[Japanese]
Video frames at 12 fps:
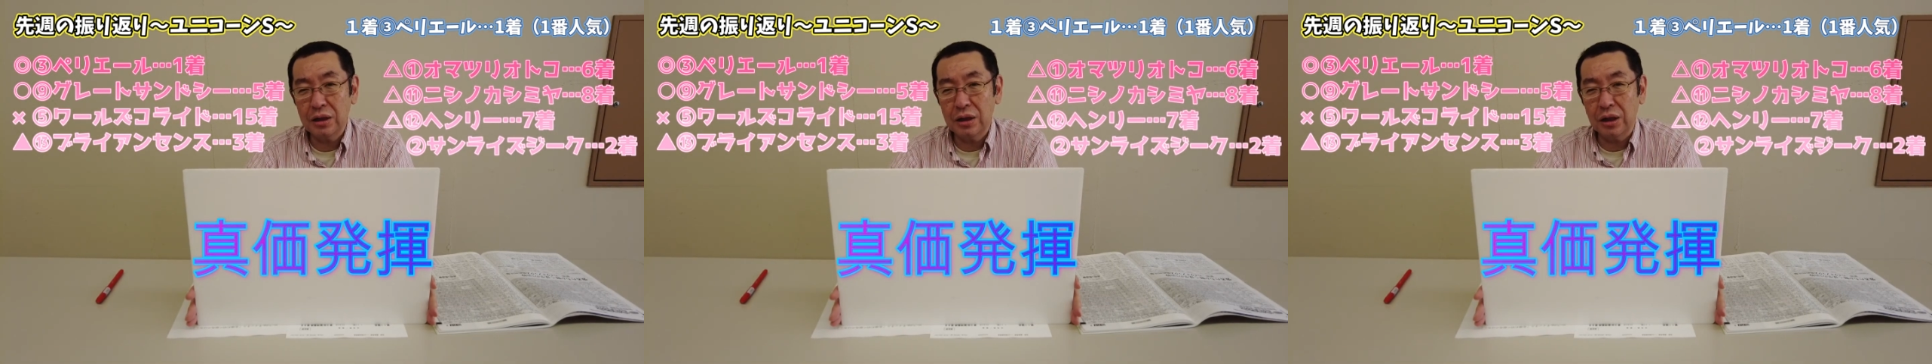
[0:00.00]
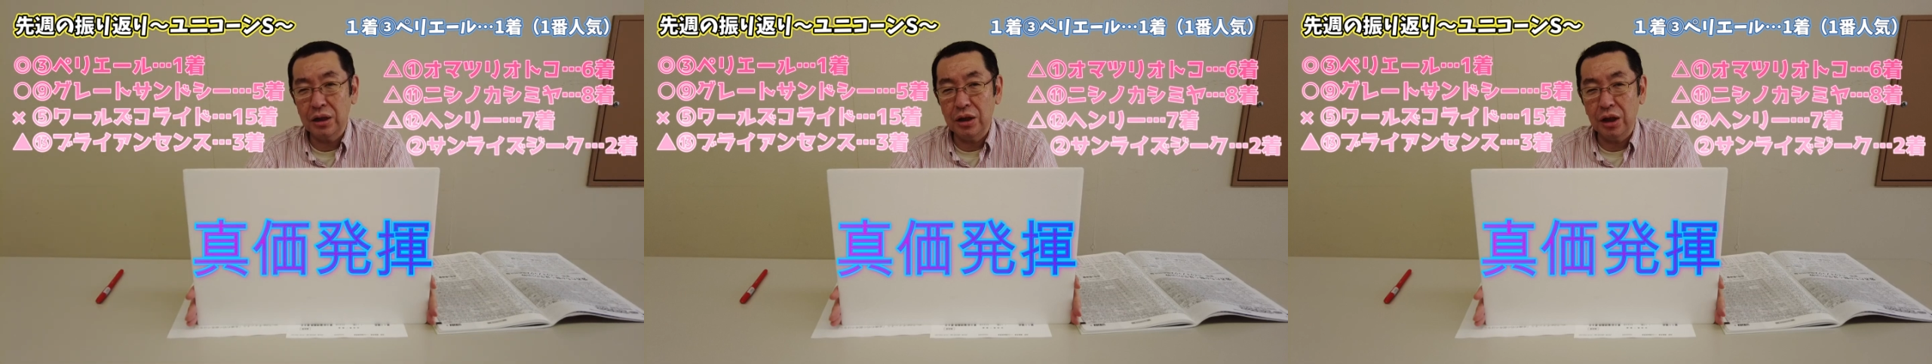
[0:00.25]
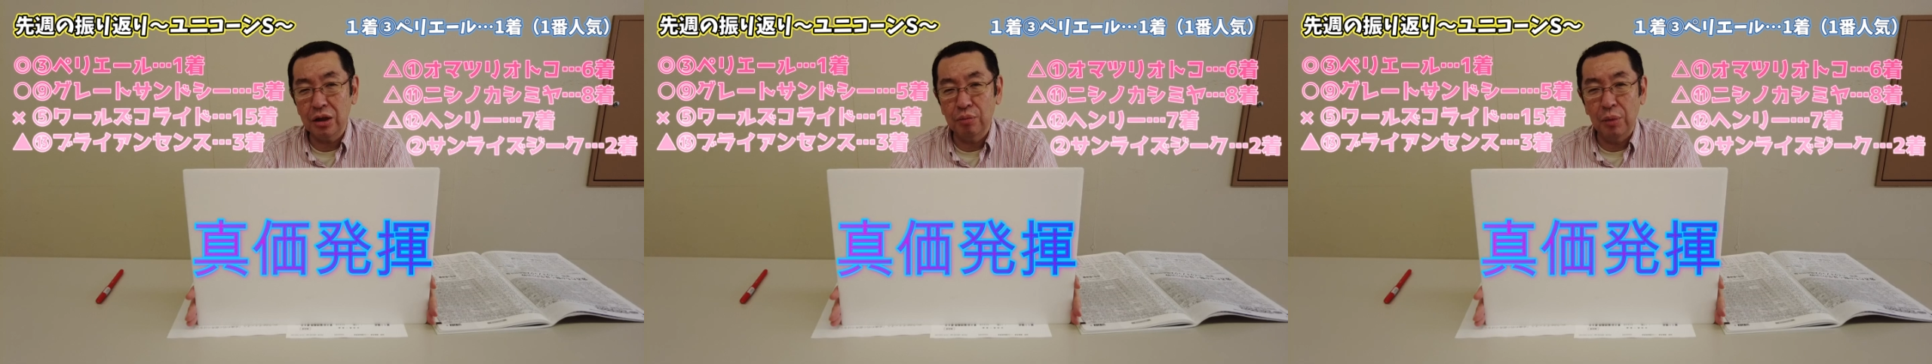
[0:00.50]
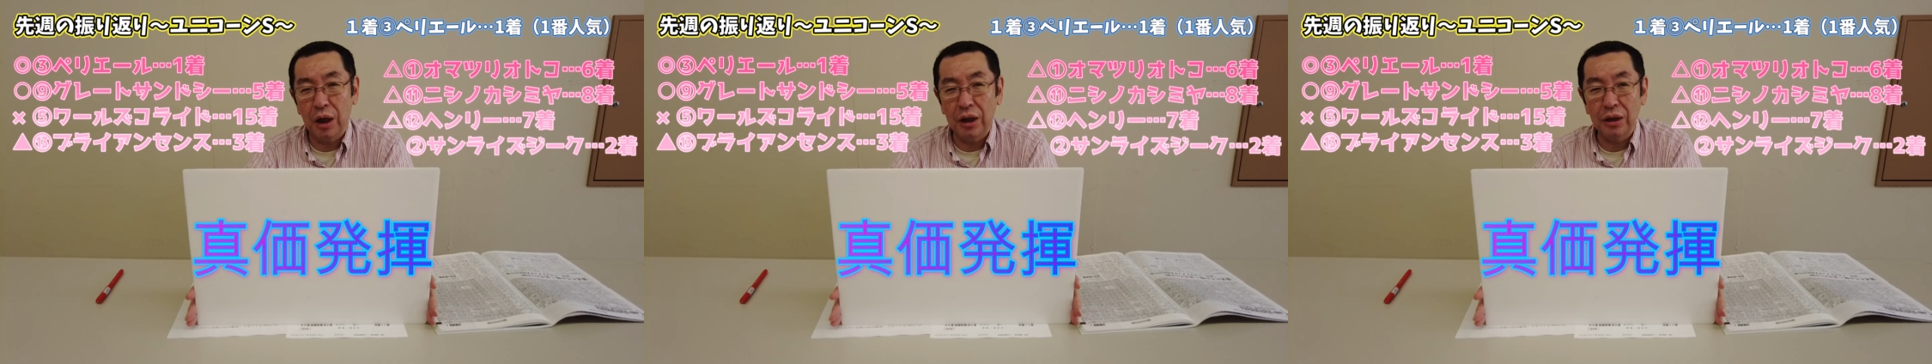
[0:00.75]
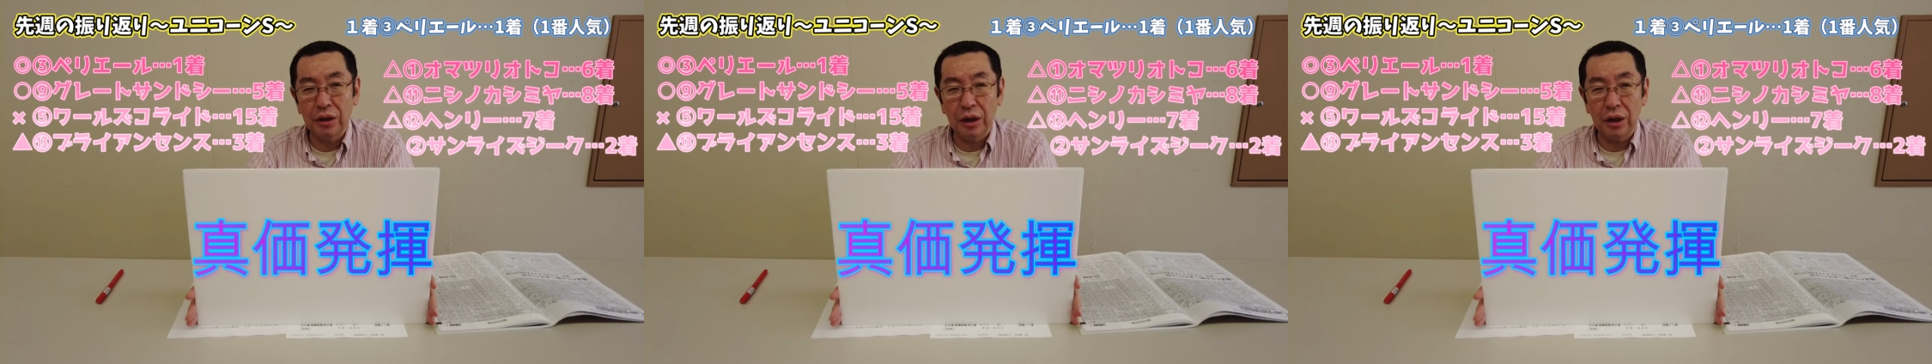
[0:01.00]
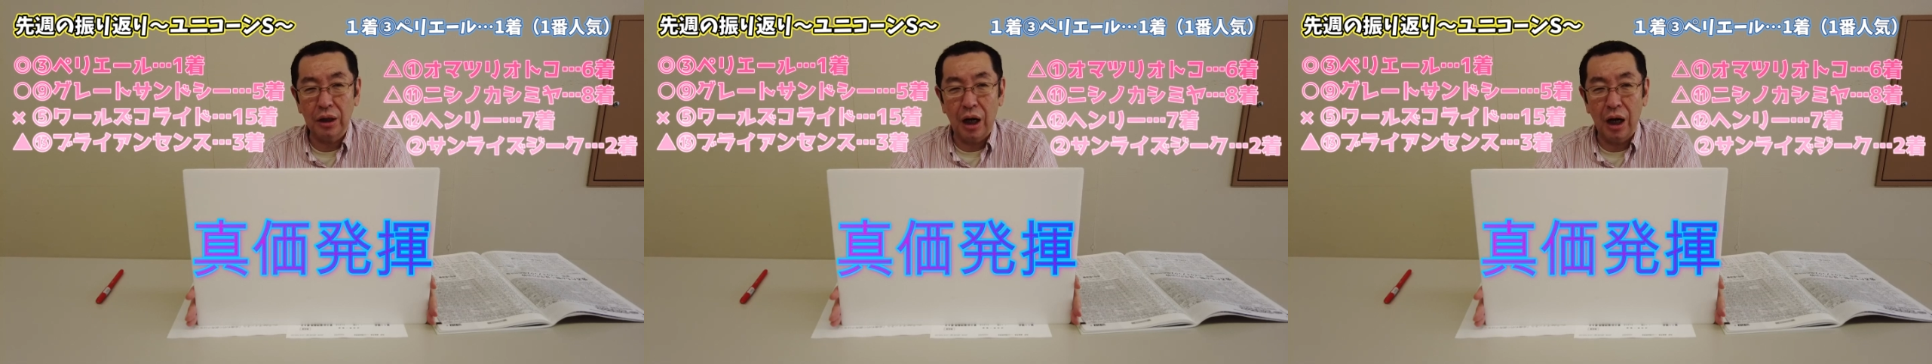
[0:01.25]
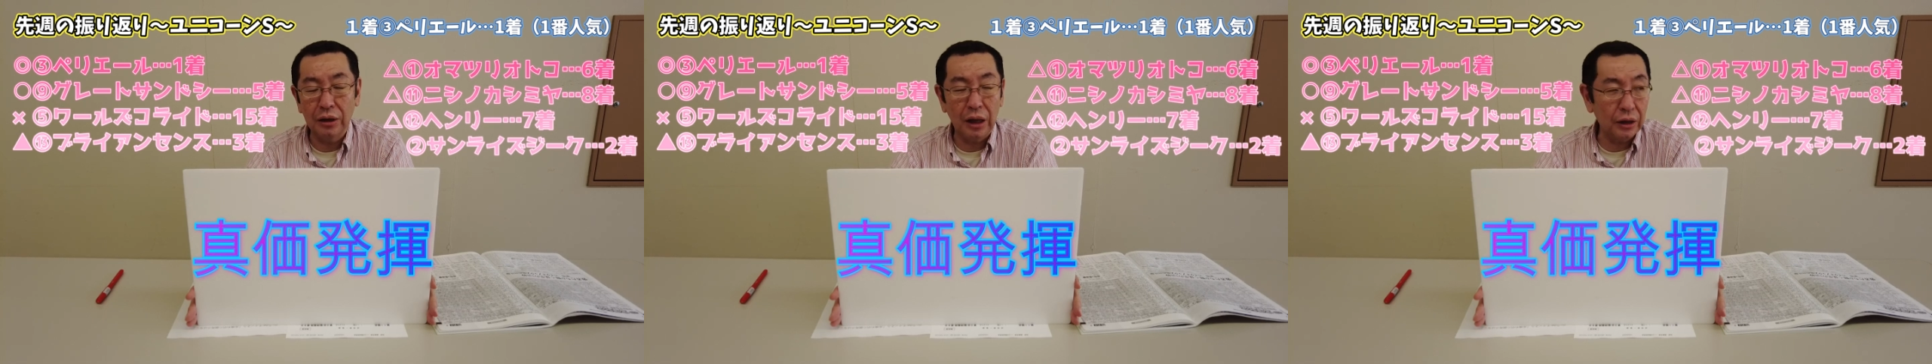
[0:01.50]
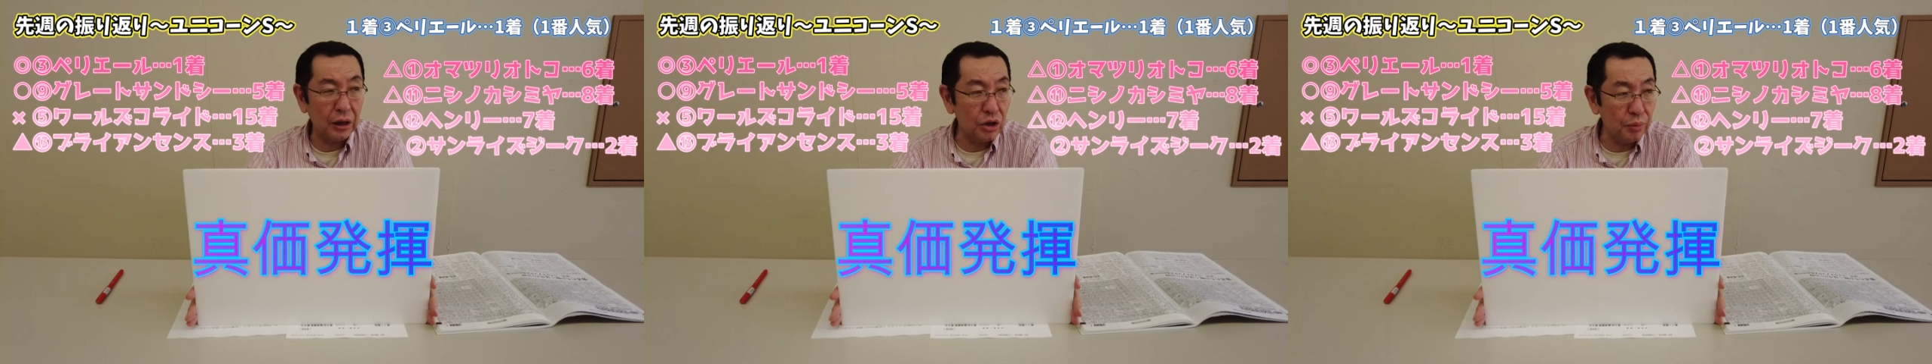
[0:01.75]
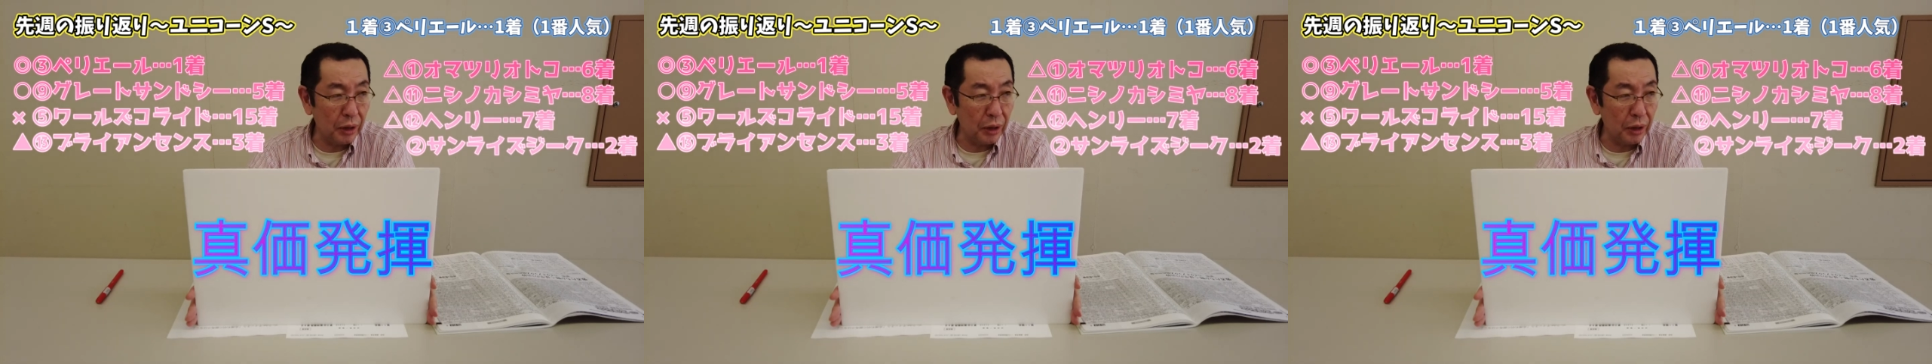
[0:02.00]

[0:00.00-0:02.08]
て逃げる馬がいて離れた2